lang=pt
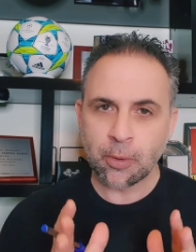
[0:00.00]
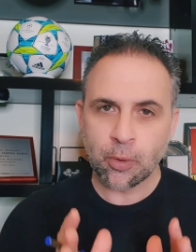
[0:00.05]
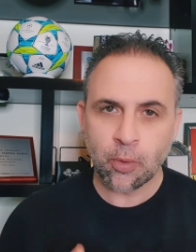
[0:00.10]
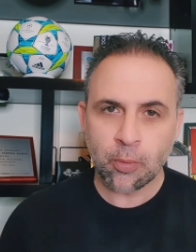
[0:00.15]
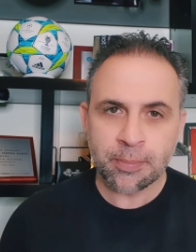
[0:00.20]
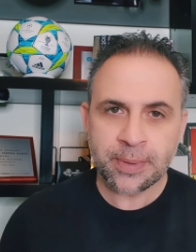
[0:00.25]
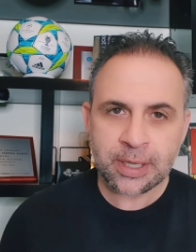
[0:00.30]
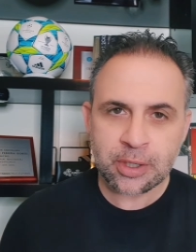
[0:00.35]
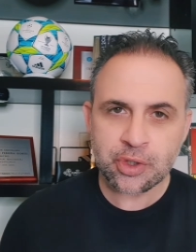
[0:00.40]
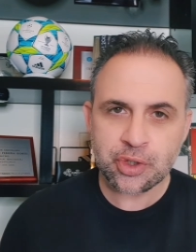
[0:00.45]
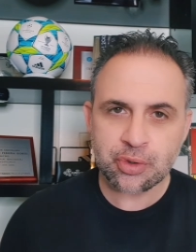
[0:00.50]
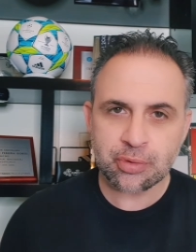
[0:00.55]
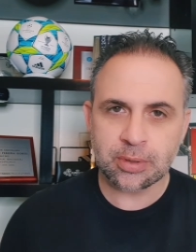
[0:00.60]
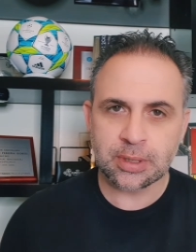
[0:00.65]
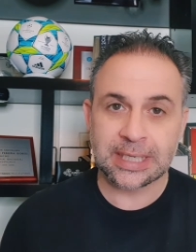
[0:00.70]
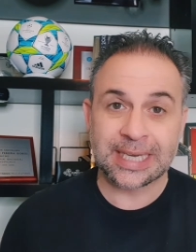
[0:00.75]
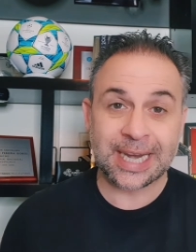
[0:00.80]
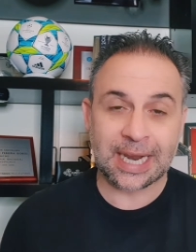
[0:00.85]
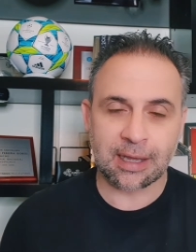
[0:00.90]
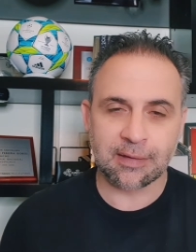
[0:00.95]
O menos
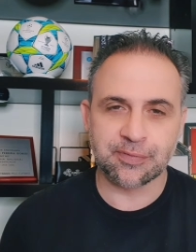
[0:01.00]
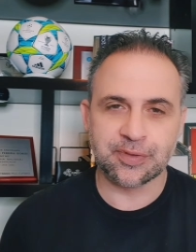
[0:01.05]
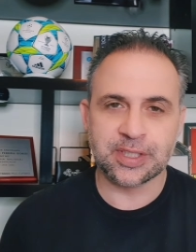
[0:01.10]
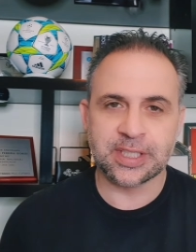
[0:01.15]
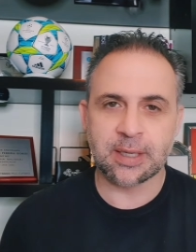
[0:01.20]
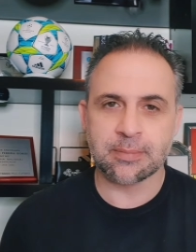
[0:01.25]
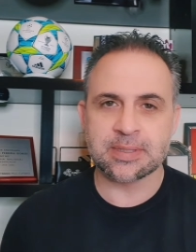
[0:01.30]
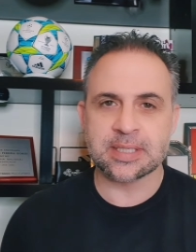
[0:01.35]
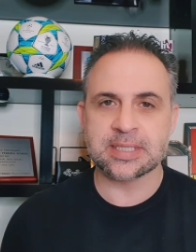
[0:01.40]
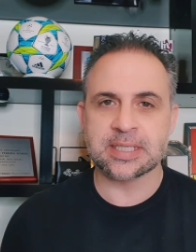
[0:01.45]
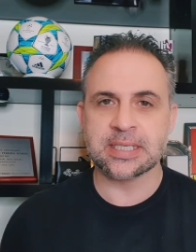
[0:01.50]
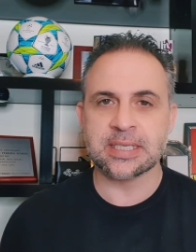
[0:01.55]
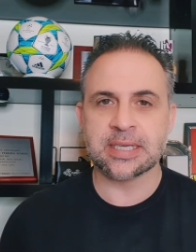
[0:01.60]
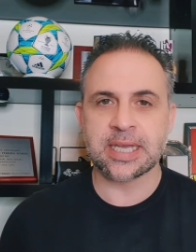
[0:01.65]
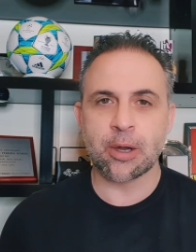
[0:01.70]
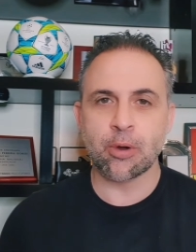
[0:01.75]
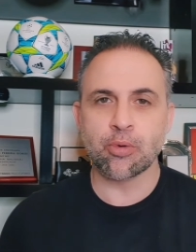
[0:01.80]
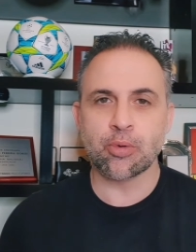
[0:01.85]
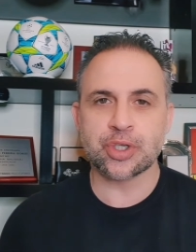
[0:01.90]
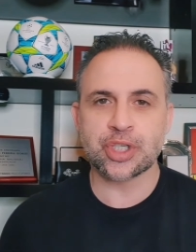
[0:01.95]
grave, digamos assim,
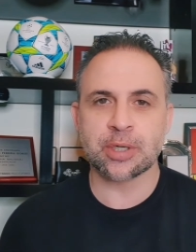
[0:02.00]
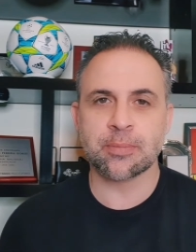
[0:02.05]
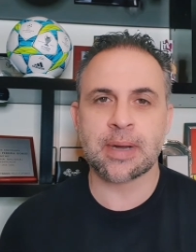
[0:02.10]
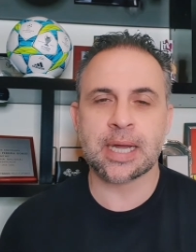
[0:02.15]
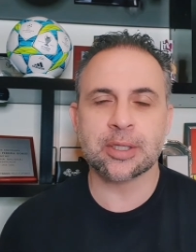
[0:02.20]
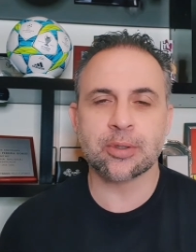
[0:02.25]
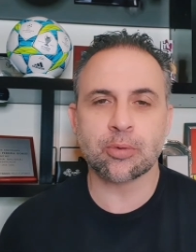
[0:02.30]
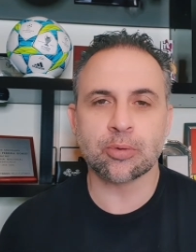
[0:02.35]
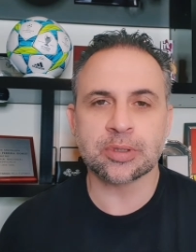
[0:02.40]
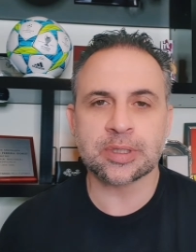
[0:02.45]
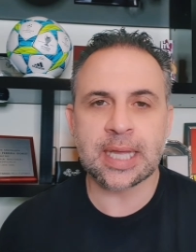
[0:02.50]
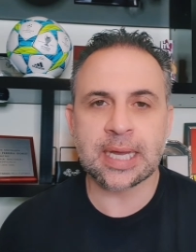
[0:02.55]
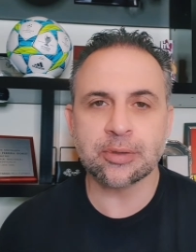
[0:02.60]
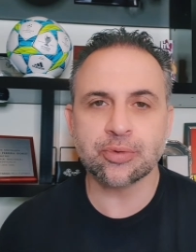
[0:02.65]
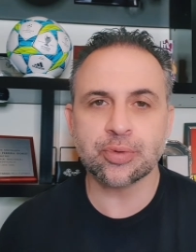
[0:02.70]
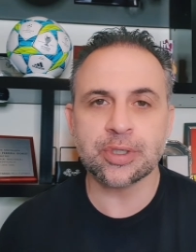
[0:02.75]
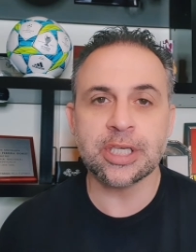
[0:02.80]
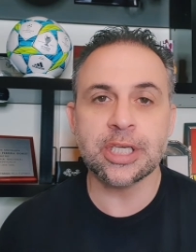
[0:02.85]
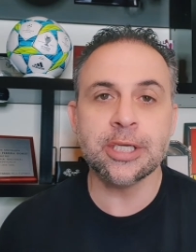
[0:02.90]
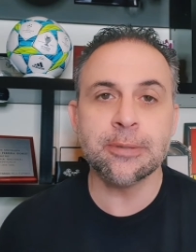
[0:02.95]
é o é chamado
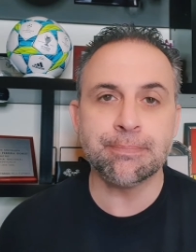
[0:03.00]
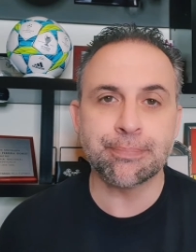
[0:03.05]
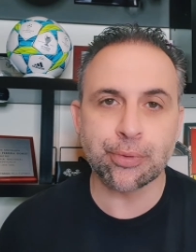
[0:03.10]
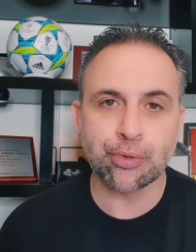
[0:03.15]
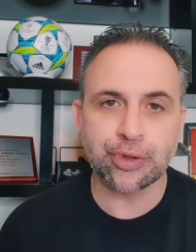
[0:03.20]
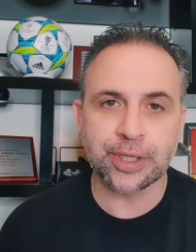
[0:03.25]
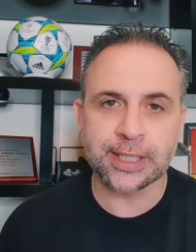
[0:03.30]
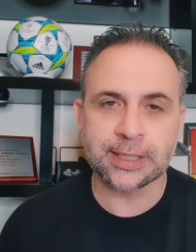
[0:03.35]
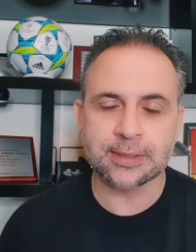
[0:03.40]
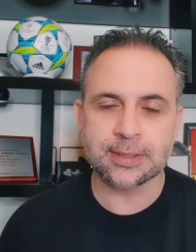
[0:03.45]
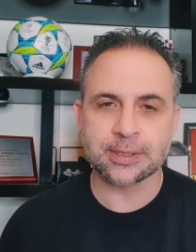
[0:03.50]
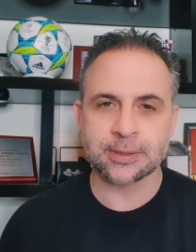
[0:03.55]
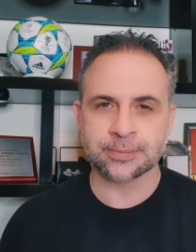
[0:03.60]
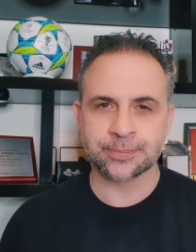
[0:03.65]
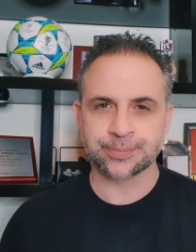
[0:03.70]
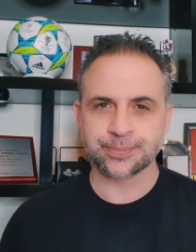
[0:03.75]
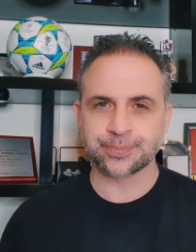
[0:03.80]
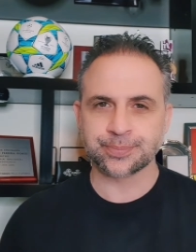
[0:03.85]
contacto imprudente.